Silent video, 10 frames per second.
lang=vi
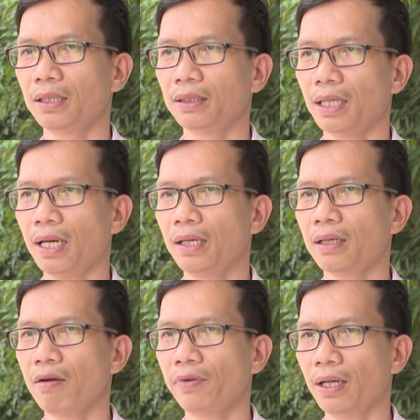à, sẽ
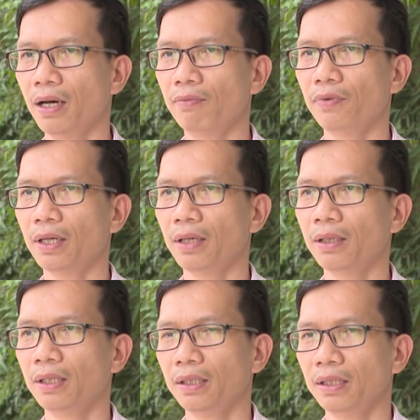có việc làm
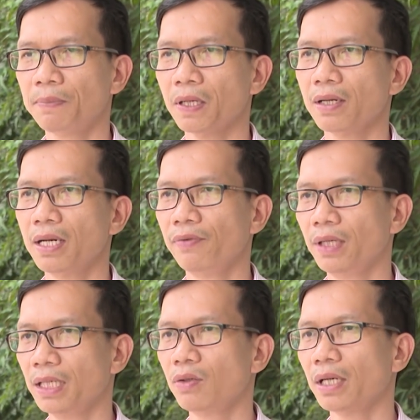và giúp cho gia đình
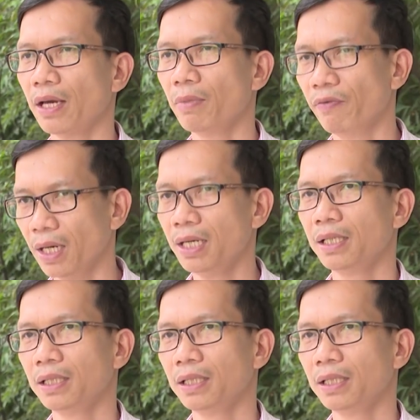vươn lên thoát nghèo bình vững.